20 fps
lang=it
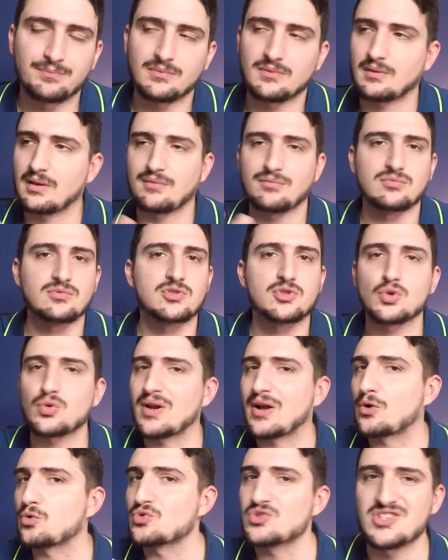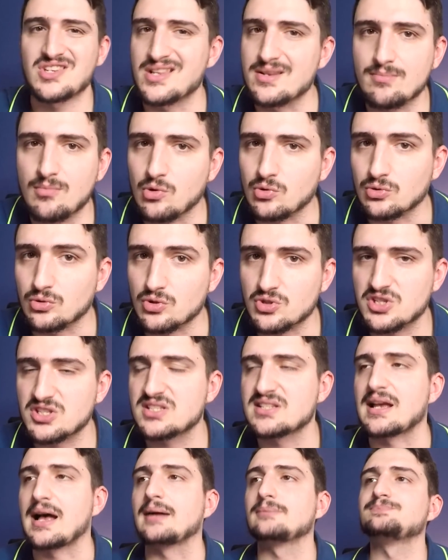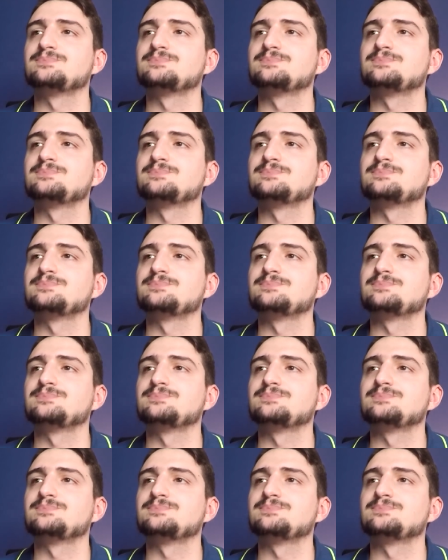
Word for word: che funziona così il mondo si sa,